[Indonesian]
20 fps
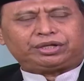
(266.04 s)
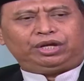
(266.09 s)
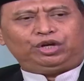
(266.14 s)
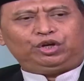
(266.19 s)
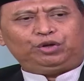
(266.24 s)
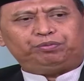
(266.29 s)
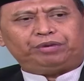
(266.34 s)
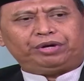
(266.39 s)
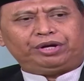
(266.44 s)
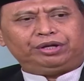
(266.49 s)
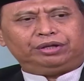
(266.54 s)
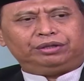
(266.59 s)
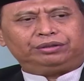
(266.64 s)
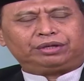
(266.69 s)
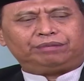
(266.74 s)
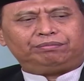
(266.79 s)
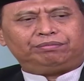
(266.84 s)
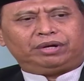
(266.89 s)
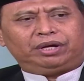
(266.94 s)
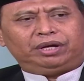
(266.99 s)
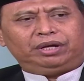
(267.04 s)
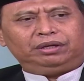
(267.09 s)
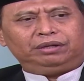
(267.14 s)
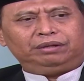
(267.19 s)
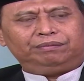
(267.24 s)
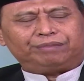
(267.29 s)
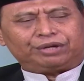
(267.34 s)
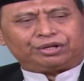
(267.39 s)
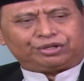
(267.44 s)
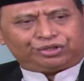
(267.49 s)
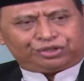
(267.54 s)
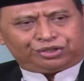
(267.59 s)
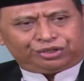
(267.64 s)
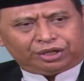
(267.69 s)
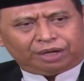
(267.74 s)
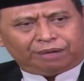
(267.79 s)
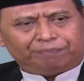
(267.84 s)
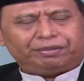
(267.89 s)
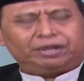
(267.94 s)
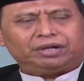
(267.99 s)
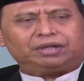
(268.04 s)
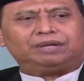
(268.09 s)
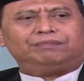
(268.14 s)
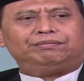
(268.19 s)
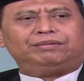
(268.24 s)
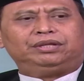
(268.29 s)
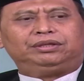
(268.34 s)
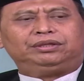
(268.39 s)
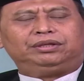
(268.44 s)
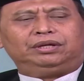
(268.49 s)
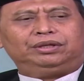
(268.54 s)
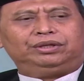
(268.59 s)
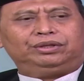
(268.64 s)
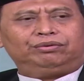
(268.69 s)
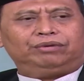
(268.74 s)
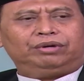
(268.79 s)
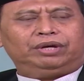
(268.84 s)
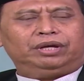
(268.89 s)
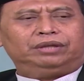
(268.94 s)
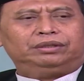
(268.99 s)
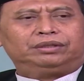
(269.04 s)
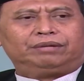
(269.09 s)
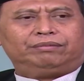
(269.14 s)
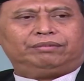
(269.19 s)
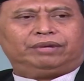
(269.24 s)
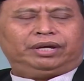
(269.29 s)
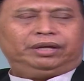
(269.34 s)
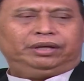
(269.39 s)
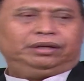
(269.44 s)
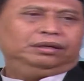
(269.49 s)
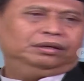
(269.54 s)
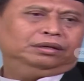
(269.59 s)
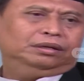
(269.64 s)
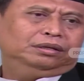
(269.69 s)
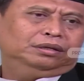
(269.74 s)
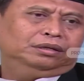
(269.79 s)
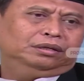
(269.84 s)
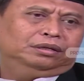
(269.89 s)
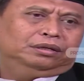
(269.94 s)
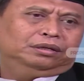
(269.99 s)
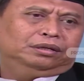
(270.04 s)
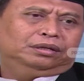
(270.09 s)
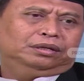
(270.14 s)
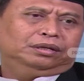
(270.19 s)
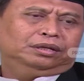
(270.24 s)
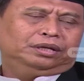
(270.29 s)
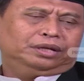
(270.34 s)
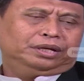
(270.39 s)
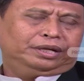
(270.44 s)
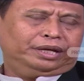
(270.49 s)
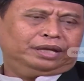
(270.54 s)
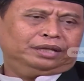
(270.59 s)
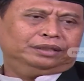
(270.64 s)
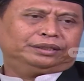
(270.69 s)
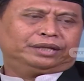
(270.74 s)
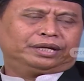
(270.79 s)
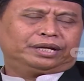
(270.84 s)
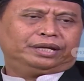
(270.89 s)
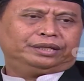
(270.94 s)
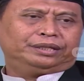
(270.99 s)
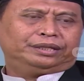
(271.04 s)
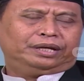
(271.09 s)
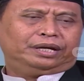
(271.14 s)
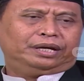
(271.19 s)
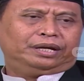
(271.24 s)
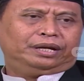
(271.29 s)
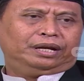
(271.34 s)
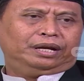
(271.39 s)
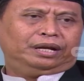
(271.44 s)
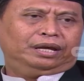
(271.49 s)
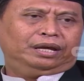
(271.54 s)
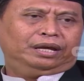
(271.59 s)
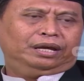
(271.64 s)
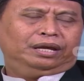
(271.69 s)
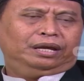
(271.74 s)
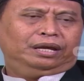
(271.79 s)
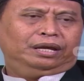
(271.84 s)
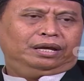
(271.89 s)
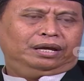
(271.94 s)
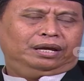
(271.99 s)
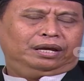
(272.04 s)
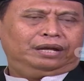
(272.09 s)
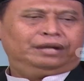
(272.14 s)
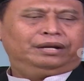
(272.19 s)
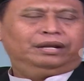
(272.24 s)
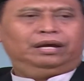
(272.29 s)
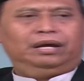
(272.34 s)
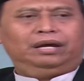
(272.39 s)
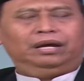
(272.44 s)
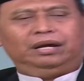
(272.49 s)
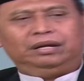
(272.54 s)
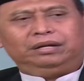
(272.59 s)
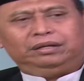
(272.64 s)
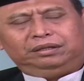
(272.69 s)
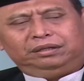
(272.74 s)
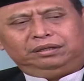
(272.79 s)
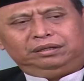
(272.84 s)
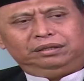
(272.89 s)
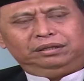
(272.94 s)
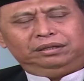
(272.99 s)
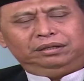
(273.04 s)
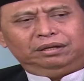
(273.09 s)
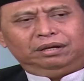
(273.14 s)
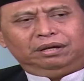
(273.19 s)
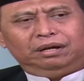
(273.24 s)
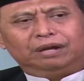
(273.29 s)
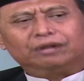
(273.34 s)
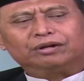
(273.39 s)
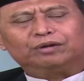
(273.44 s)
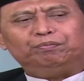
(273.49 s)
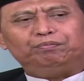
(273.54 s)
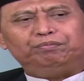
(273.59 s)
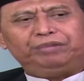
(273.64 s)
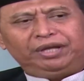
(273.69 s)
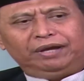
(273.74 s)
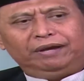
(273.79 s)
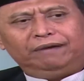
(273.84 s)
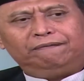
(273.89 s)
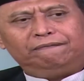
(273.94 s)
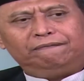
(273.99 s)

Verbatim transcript: kehidupan yang terbaik, persiapan kematian juga yang terbaik. Di antaranya adalah hadani Rabbi.